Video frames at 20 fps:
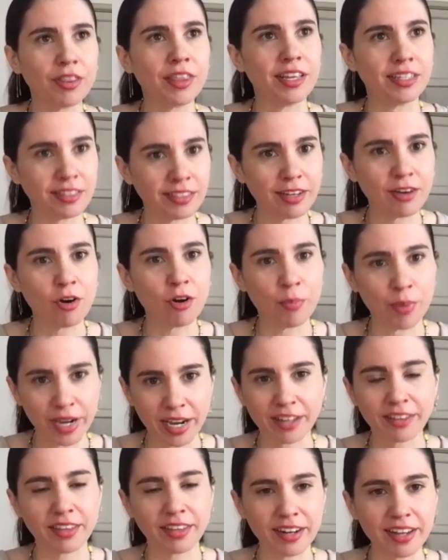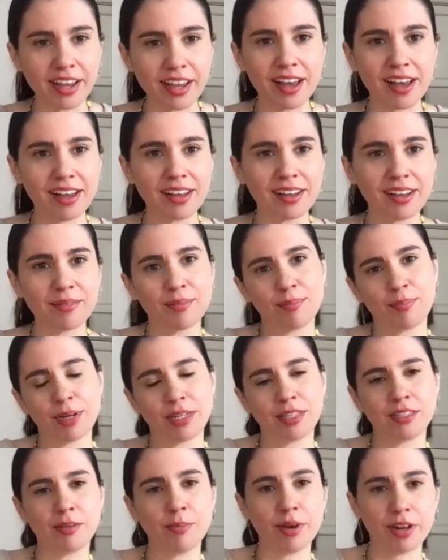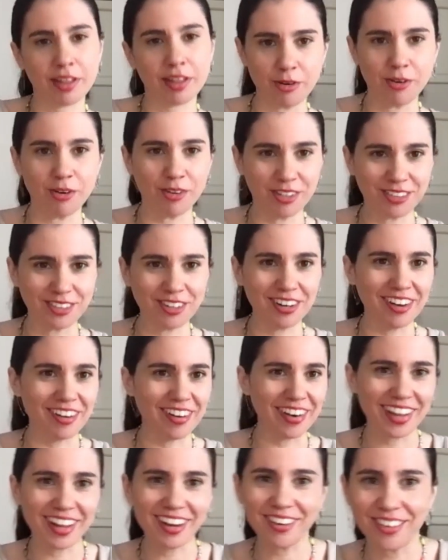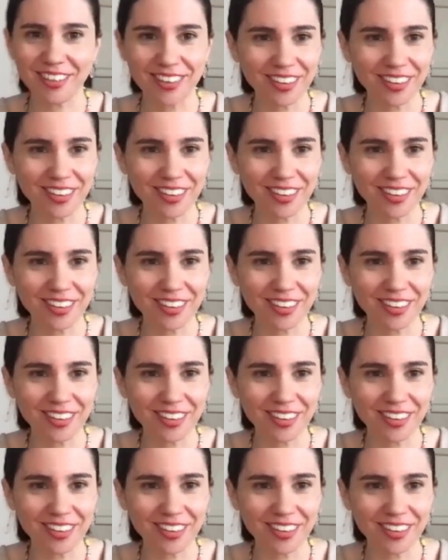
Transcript: deseo, me encantaría participar de Eurovisión, la verdad lo,